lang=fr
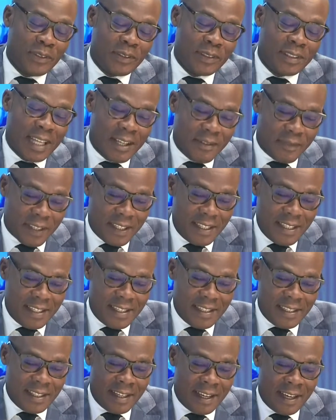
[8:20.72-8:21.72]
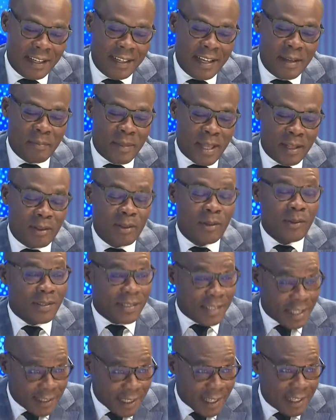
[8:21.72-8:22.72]
d'Afrique en heptathlon
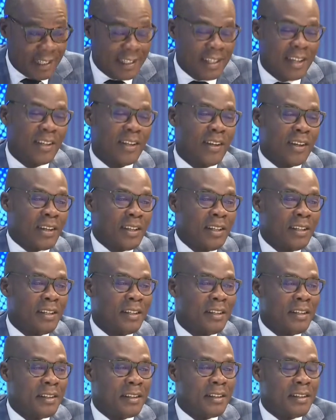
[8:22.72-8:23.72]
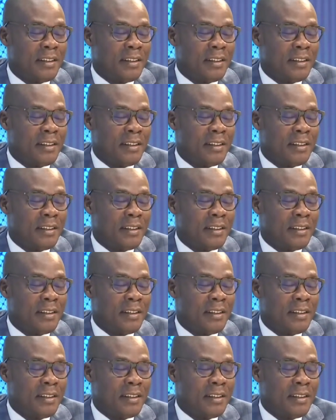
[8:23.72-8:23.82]
cette année d'ailleurs. Exactement.